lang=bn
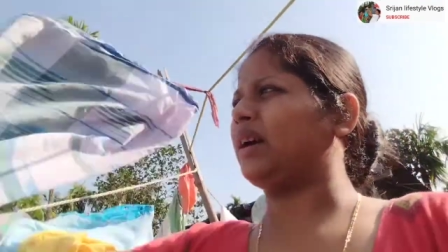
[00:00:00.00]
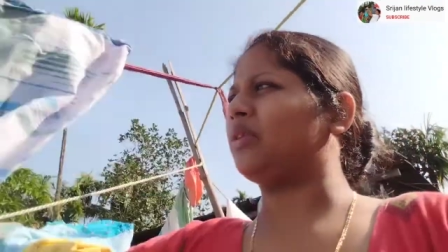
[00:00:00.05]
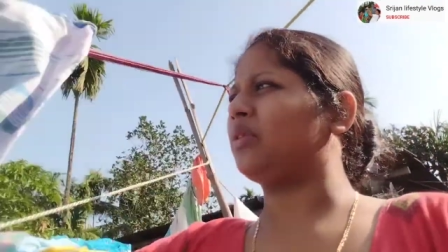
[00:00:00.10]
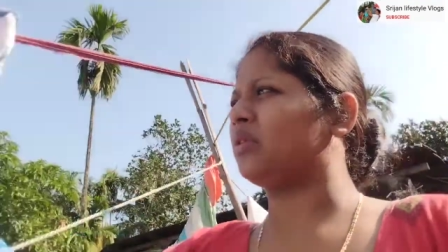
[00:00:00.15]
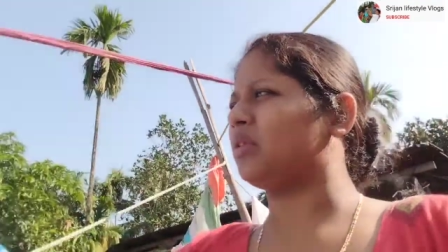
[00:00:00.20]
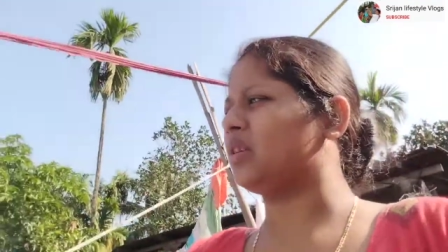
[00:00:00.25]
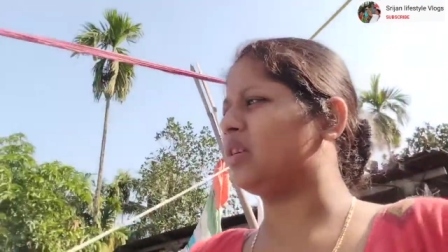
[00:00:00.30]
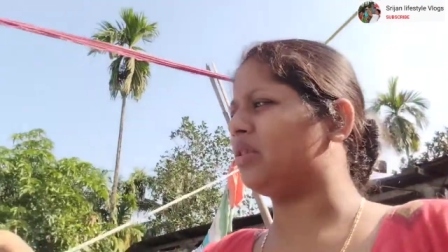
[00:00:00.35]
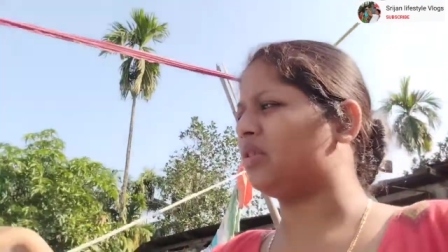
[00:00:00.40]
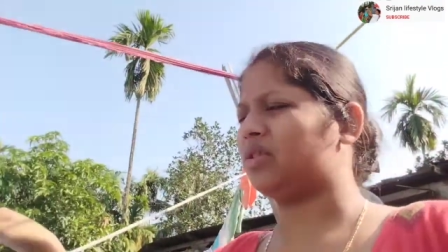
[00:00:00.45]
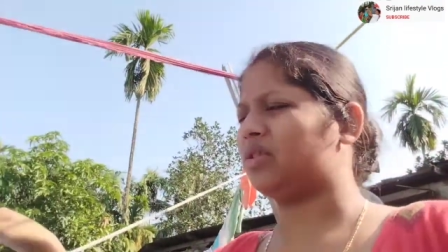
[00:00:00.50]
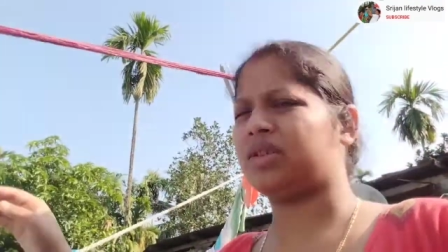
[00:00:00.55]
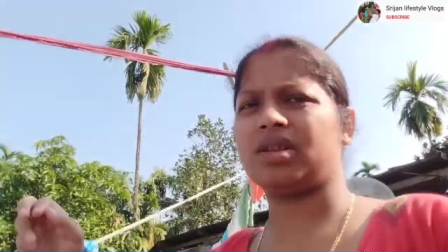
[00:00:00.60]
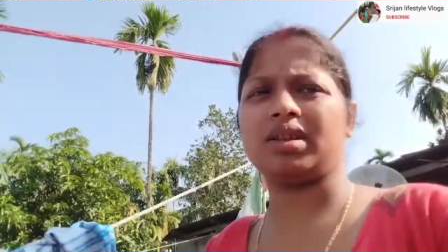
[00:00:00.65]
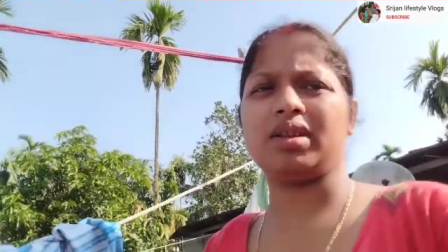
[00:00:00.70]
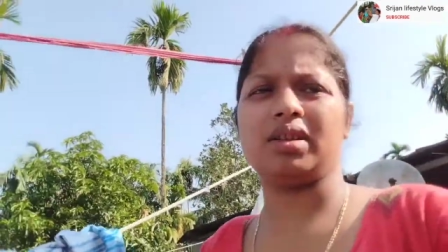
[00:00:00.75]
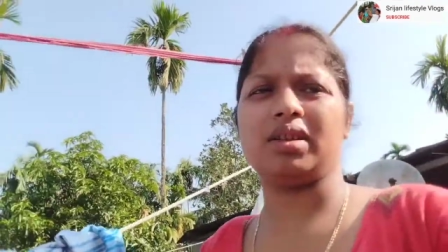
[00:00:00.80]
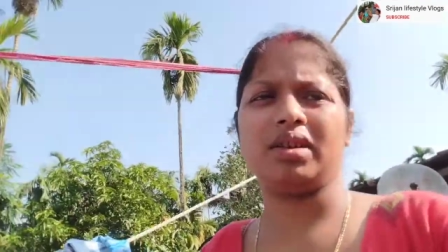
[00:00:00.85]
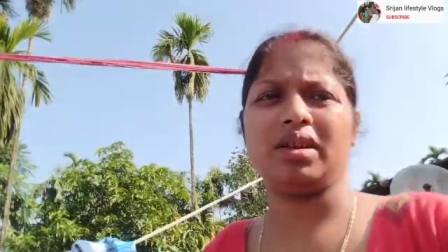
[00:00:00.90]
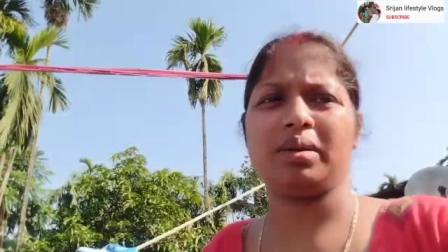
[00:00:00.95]
এখন কি হচ্ছে
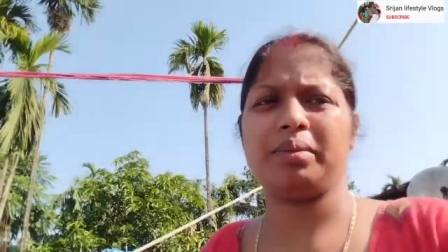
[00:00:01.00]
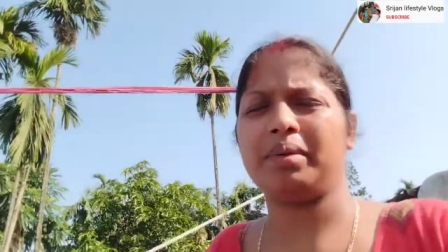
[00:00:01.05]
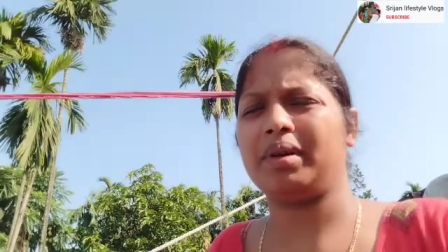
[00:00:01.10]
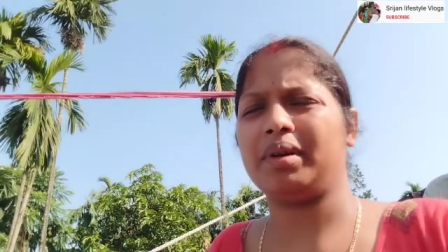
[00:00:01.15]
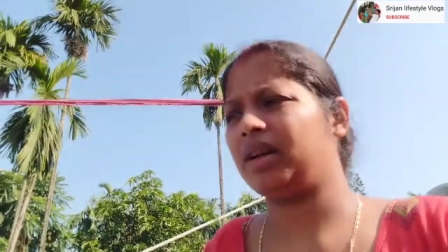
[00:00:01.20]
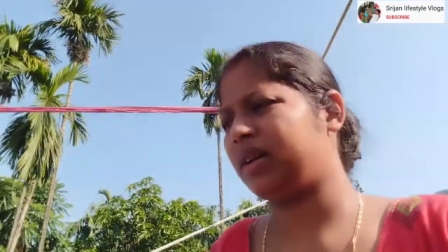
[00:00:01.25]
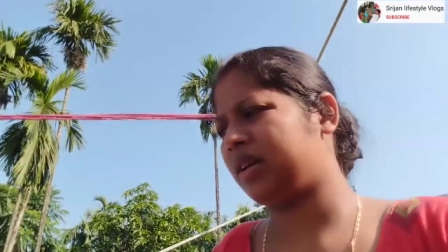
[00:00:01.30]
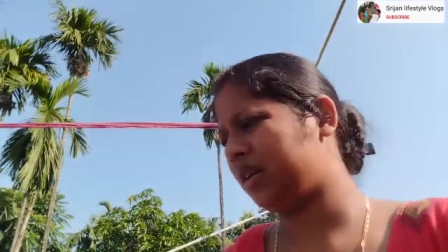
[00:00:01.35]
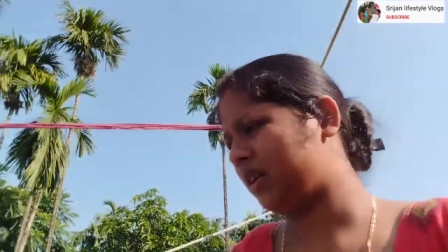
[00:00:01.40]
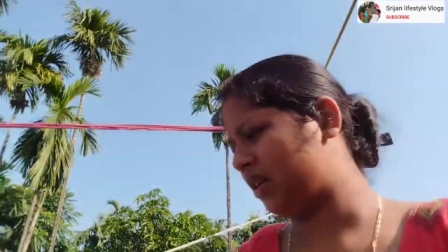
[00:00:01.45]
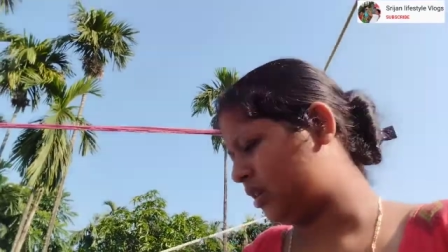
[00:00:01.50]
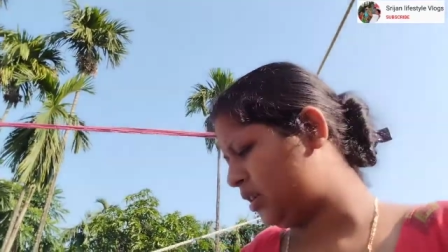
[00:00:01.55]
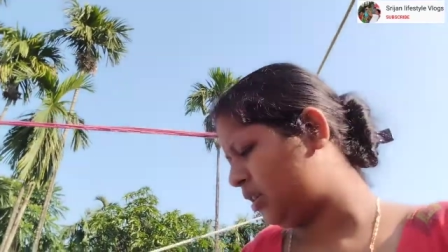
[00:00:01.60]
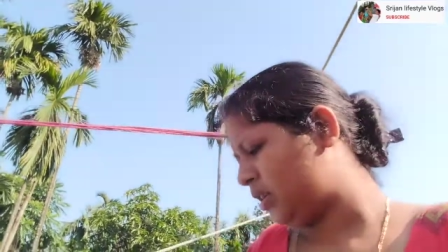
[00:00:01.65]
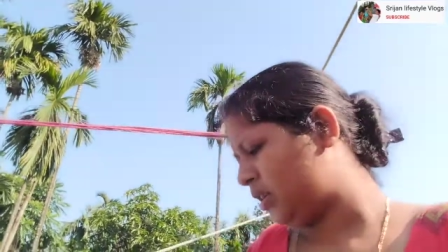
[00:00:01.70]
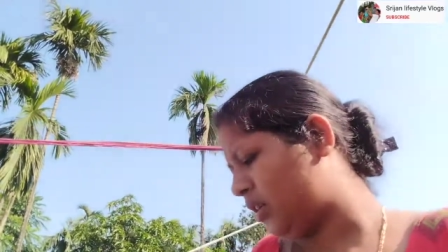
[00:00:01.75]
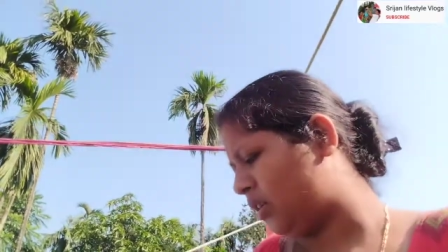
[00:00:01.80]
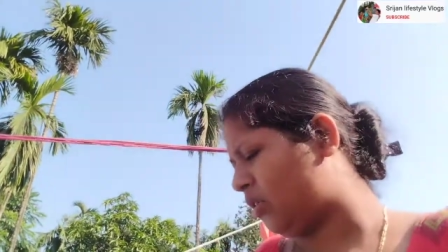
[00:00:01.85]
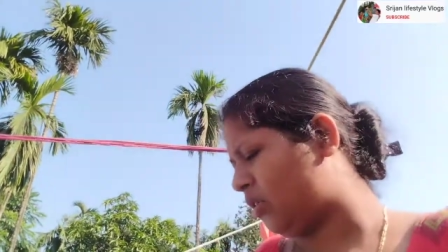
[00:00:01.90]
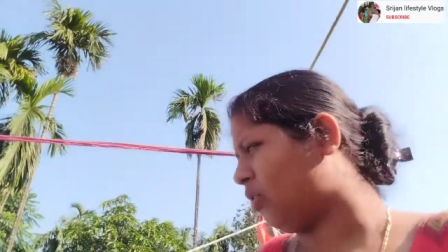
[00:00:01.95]
দিনের বেলা
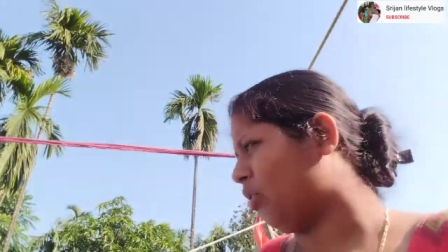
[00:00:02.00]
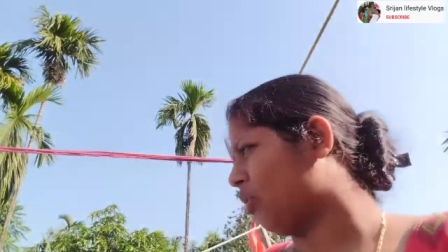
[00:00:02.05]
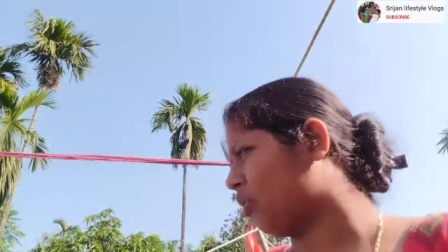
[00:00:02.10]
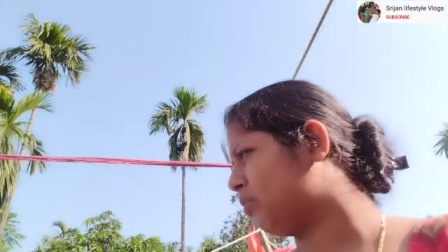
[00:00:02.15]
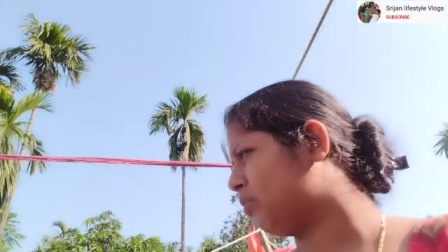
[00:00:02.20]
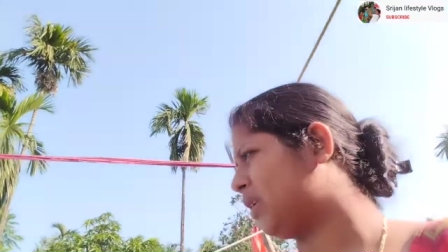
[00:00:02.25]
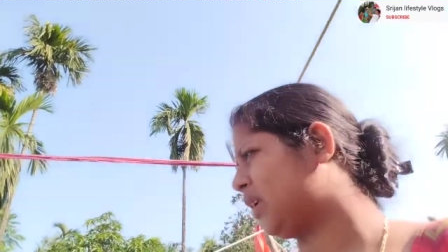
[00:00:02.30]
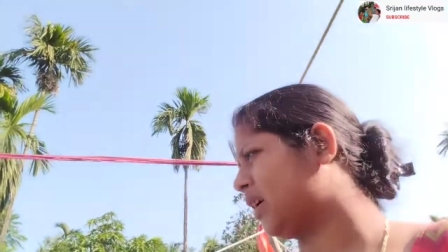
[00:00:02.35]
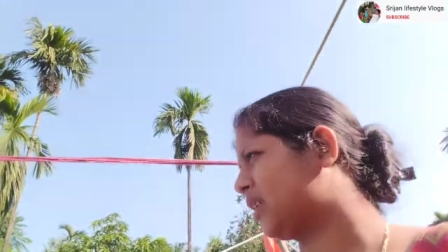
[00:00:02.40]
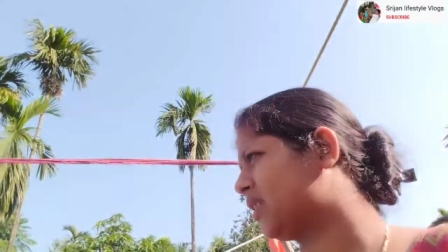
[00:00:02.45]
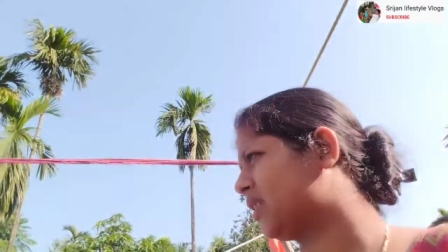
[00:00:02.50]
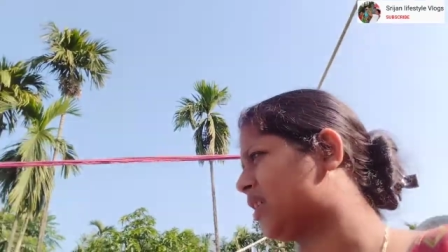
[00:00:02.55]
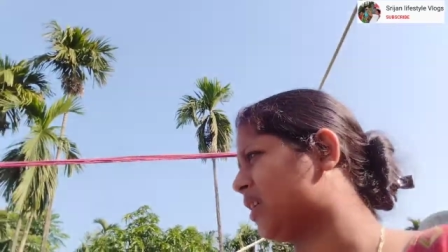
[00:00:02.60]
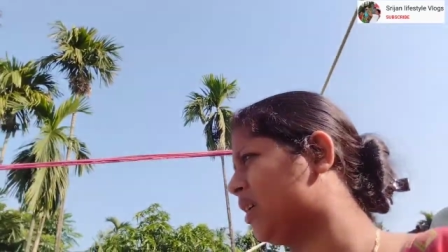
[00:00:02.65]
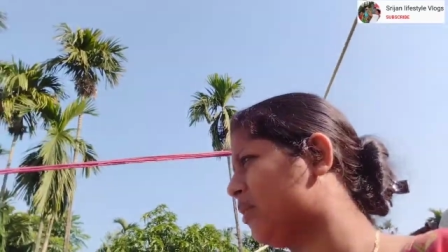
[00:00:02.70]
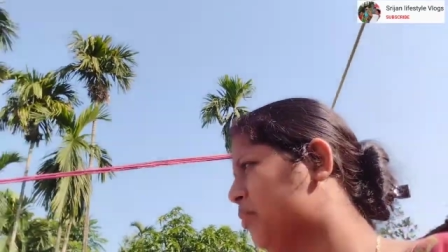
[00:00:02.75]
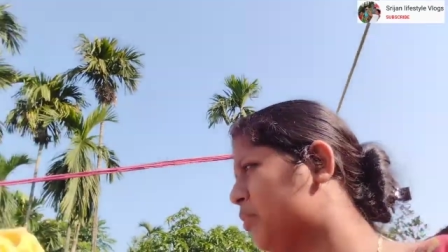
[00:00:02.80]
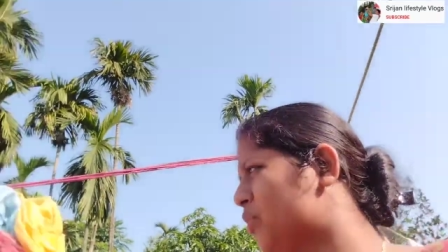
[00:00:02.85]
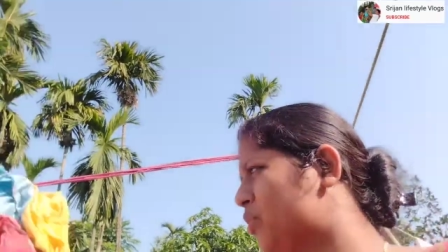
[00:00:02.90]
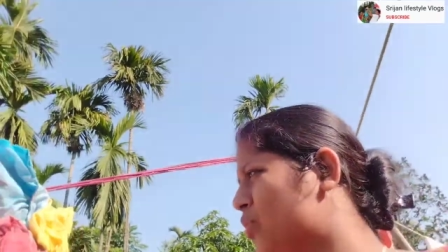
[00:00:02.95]
গরম লাগছে
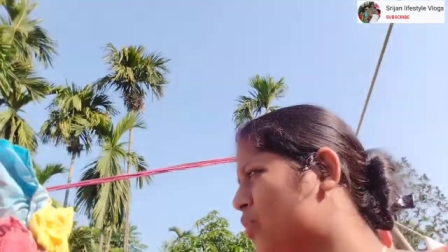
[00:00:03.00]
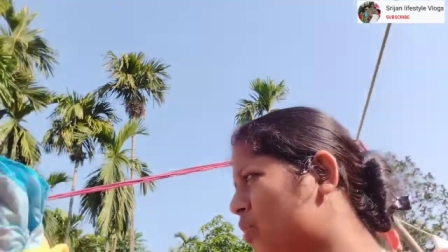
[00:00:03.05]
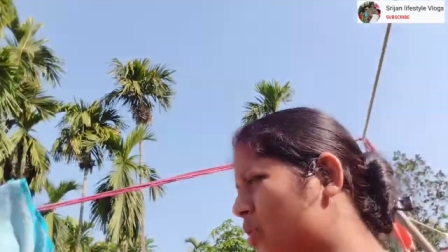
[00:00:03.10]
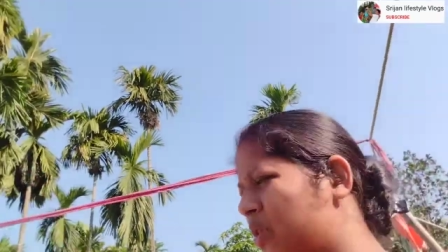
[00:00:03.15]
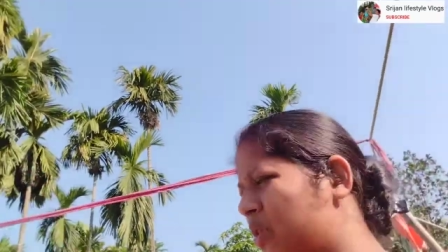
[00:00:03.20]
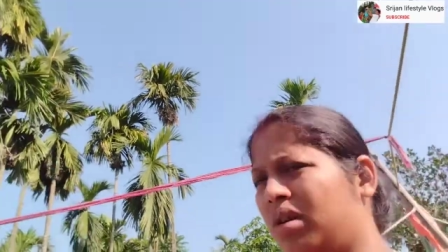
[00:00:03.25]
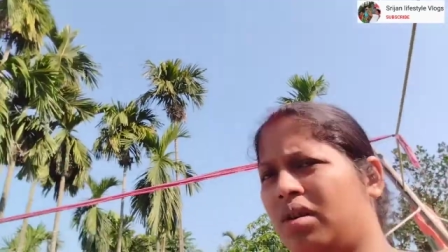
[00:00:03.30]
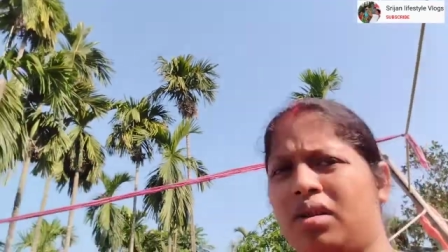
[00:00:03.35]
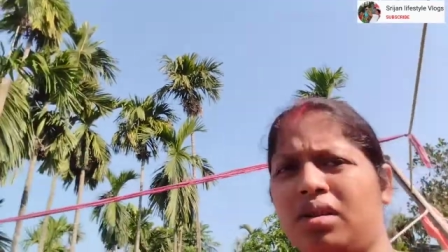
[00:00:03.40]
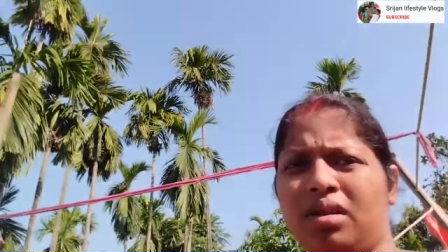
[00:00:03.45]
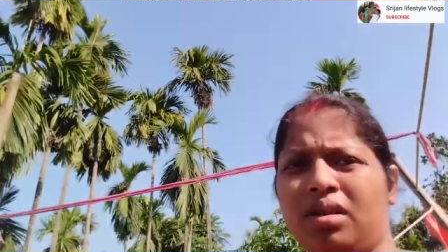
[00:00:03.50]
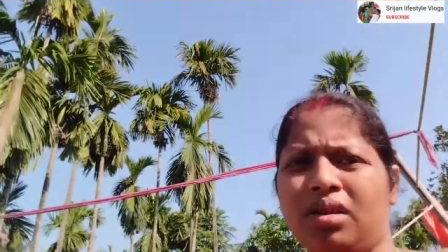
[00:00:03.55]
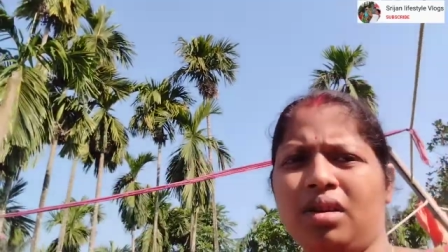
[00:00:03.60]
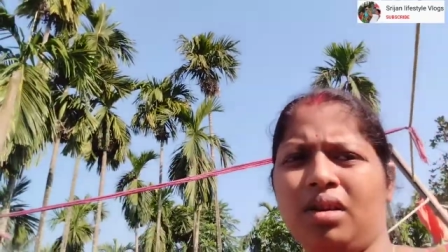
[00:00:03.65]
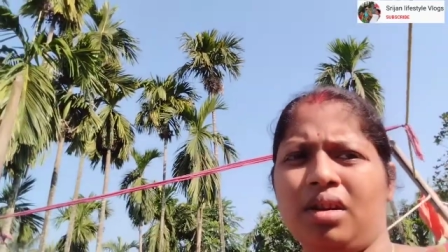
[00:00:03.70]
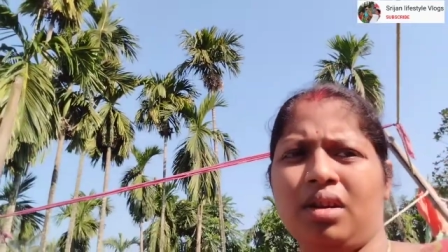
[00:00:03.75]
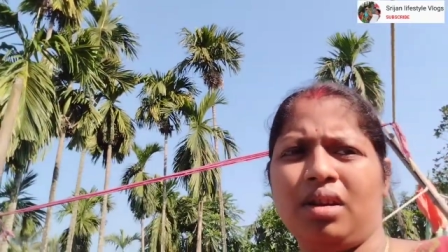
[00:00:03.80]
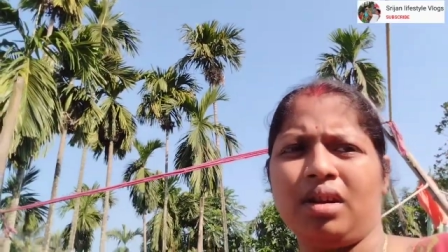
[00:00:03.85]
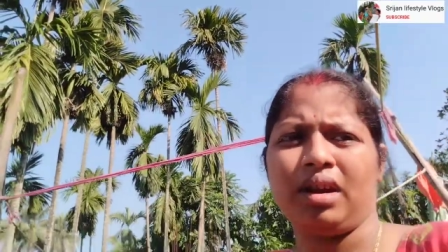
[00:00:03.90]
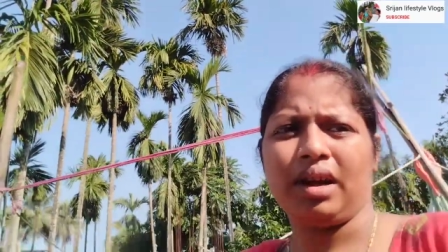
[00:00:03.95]
প্রচুর
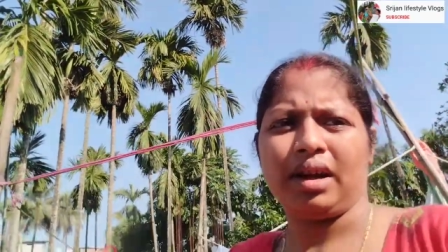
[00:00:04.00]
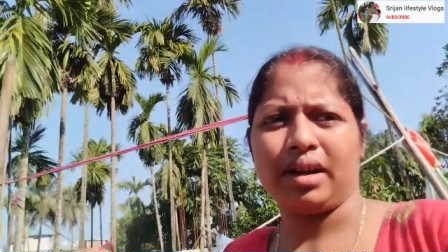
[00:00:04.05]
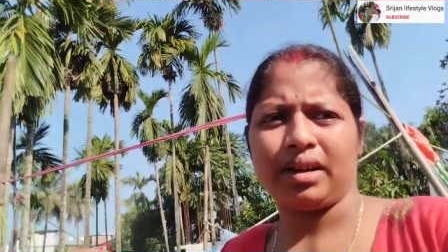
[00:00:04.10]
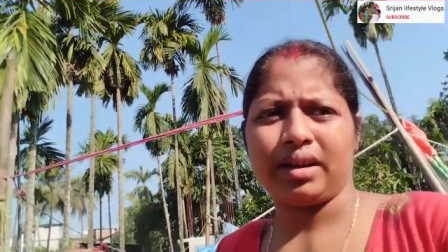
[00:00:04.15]
আর